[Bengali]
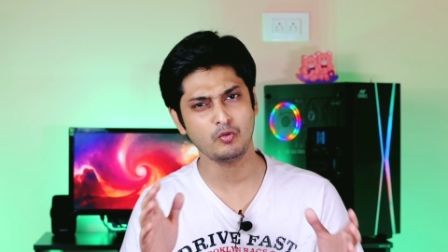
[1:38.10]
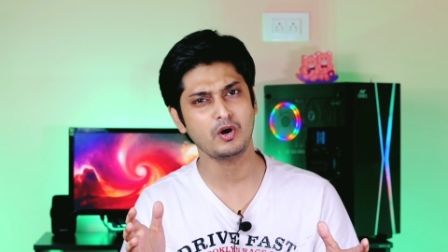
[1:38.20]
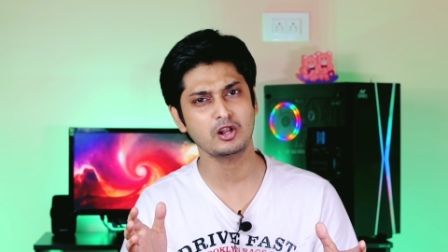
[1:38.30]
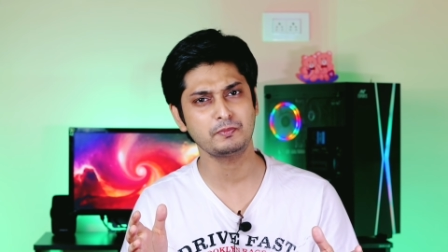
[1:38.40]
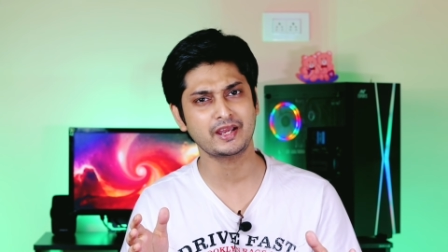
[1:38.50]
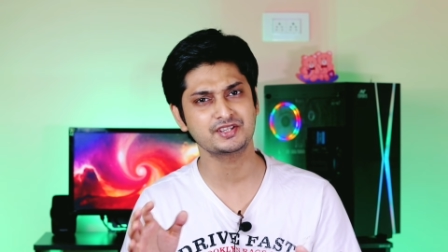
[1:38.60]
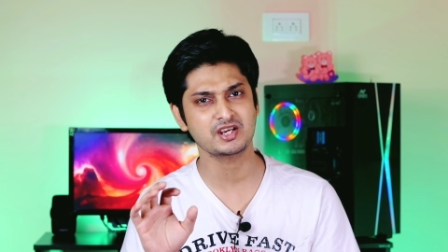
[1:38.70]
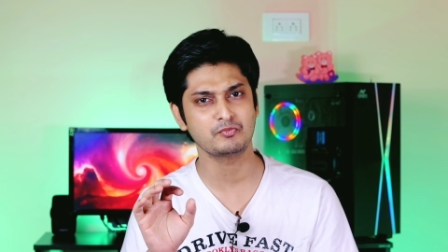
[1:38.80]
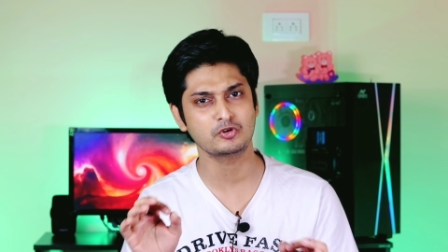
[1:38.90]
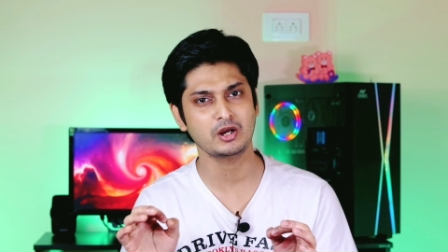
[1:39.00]
এই ওভারঅল
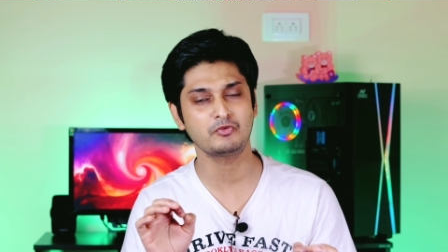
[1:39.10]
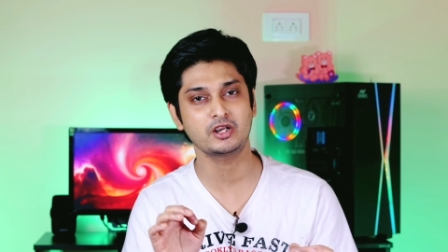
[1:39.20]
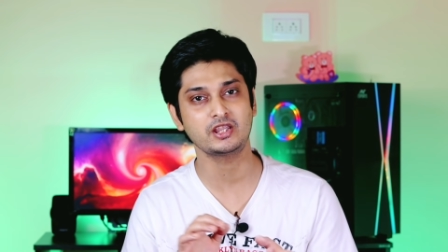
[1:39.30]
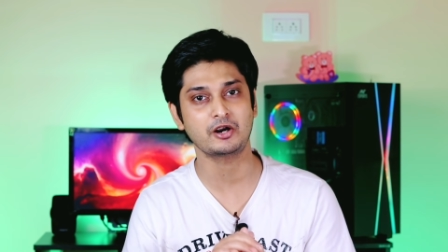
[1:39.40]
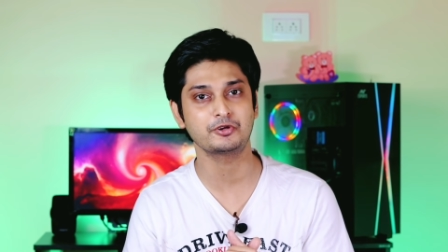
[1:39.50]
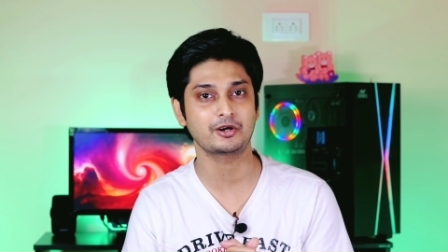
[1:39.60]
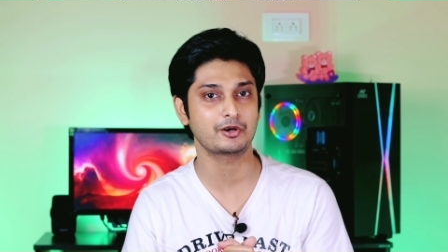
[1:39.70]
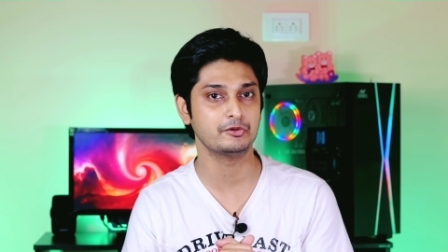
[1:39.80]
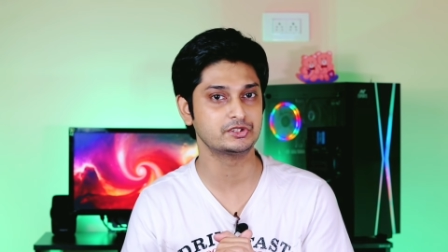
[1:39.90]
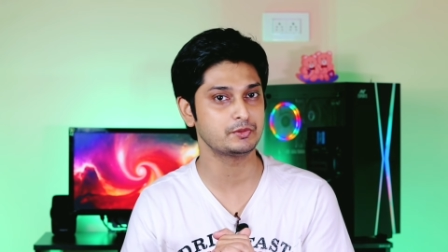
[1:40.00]
প্যাকেজটা মোটামুটি ধারণা
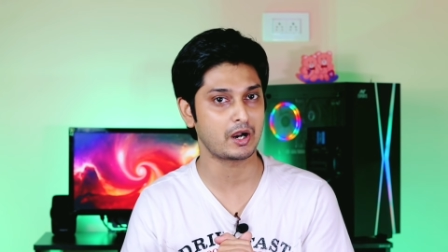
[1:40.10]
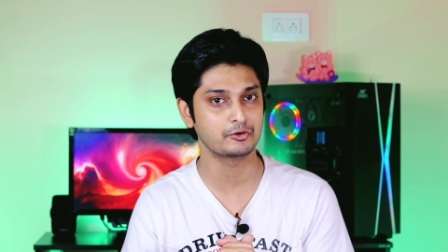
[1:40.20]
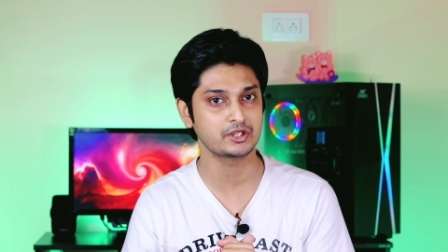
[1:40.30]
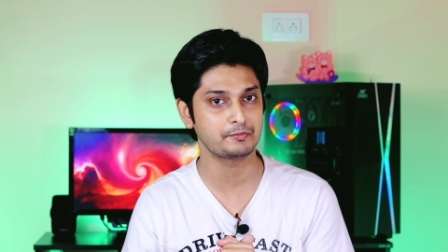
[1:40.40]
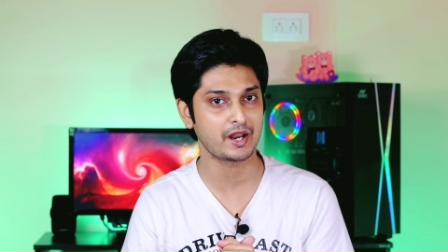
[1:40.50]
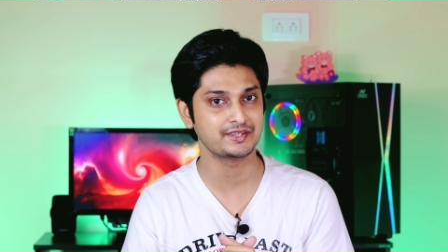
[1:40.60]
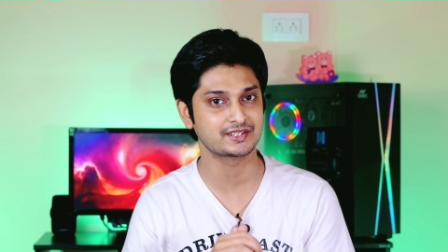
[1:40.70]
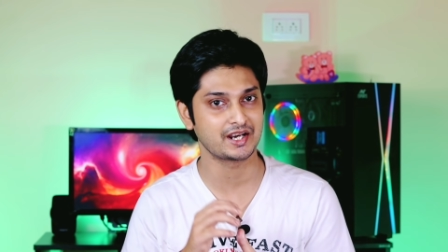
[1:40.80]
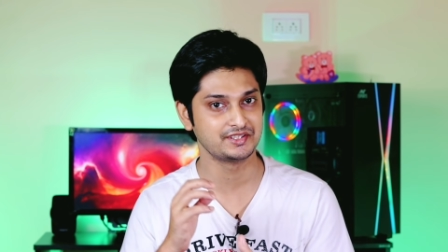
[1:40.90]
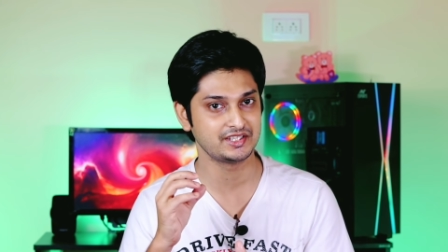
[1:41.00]
করা হচ্ছে ভারতের
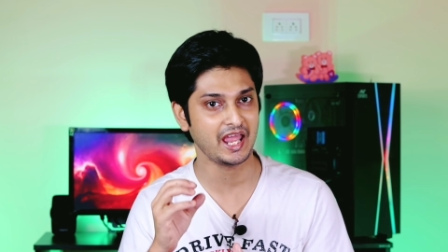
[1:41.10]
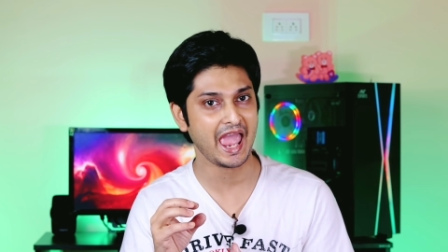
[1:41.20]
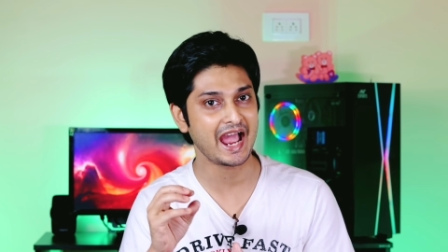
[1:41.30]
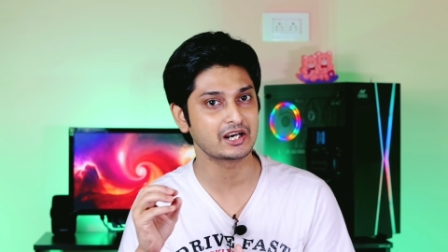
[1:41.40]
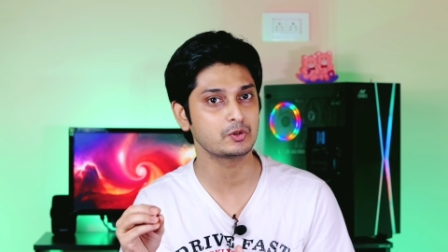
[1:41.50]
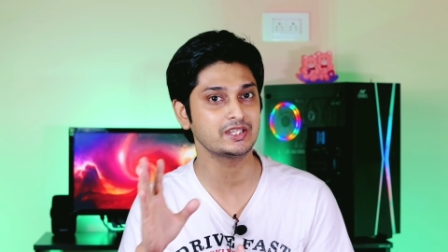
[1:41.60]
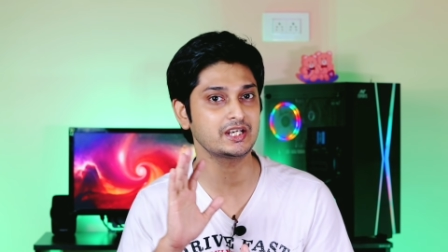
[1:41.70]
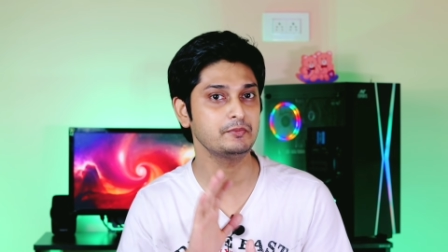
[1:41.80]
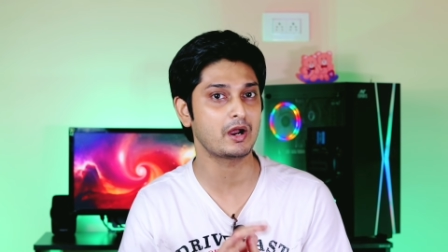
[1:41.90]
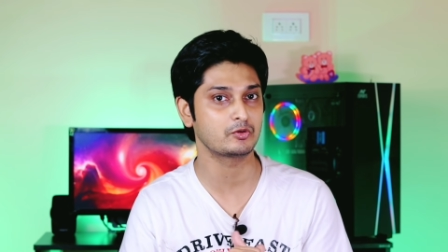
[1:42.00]
প্রাইস কারেন্সিতে এগারো
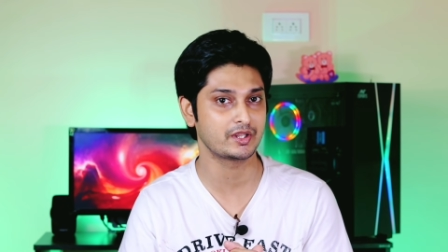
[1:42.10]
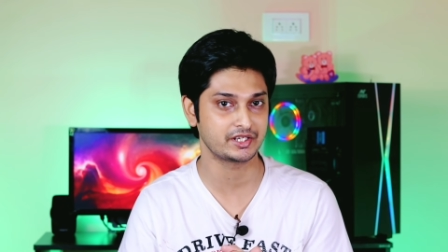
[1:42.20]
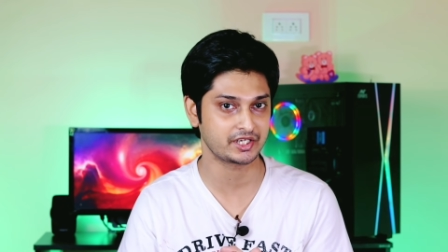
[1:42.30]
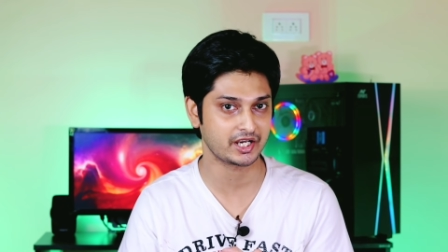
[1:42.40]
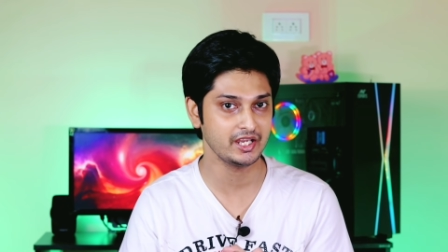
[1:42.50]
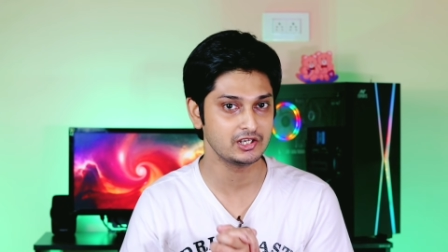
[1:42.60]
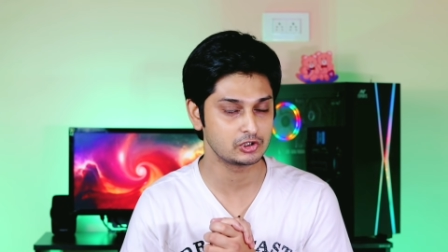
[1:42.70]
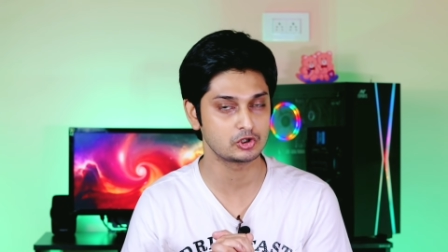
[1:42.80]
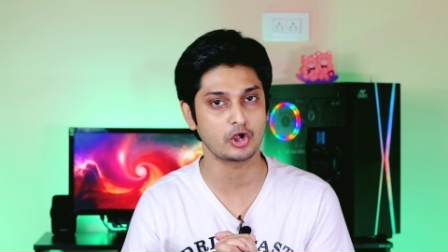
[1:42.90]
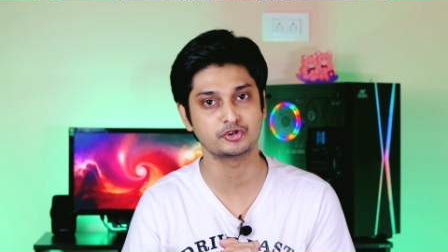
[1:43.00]
হাজার কি বারো হাজার টাকায়
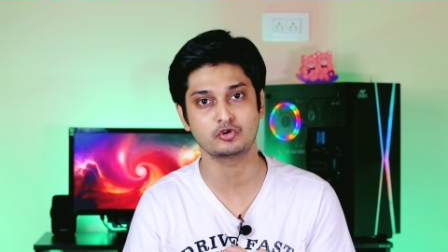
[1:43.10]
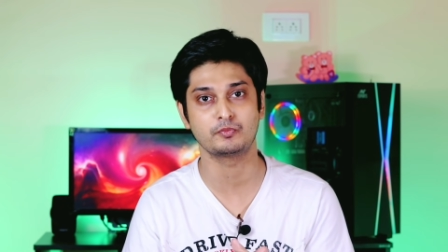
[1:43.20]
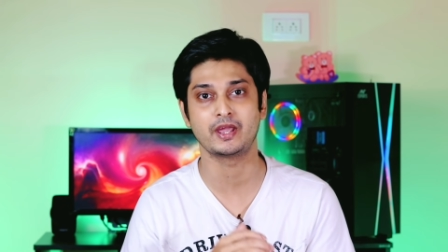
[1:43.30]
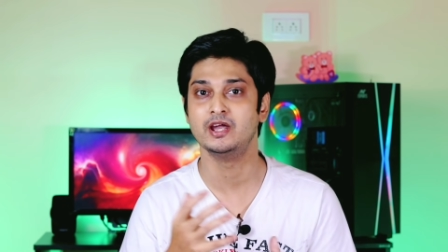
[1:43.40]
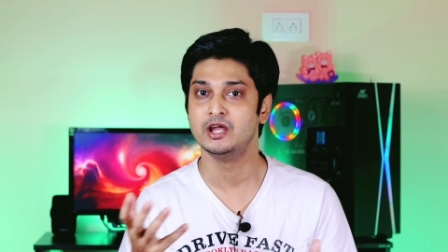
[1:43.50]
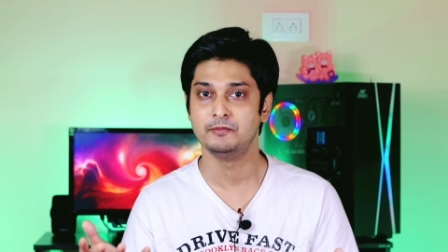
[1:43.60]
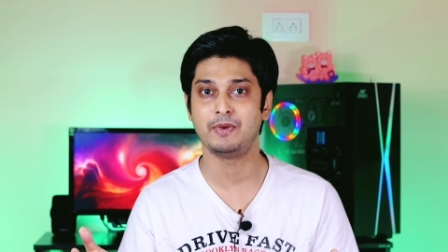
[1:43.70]
লঞ্চ করবে